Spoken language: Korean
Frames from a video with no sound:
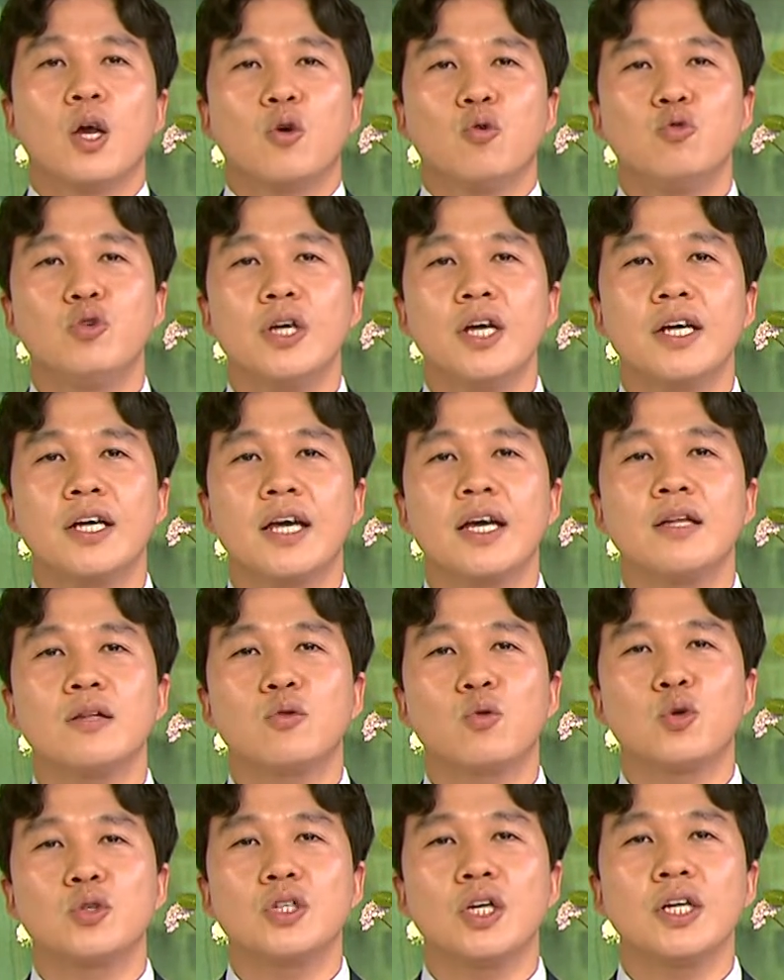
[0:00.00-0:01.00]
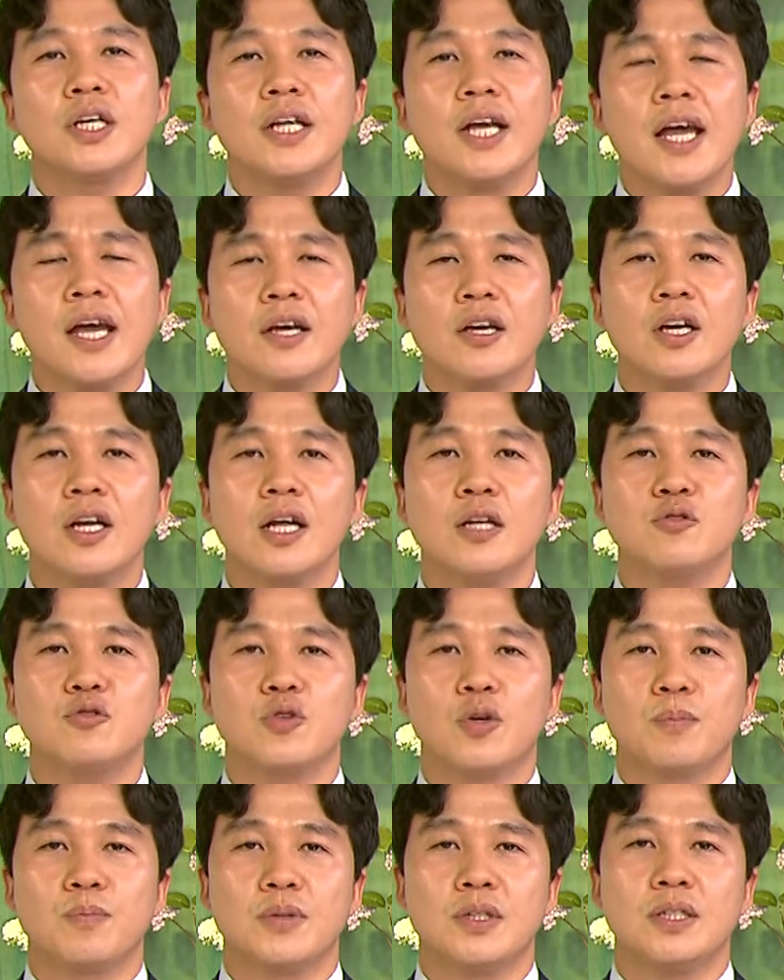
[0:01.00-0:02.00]
우리에겐 도저히 해결할
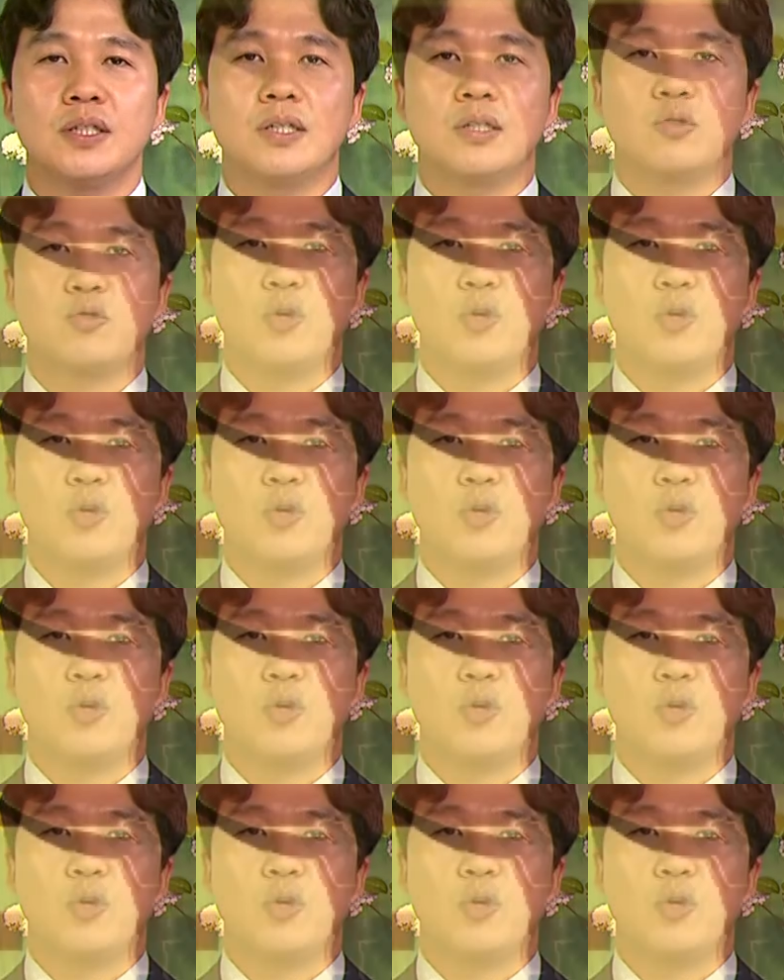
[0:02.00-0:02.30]
수 없는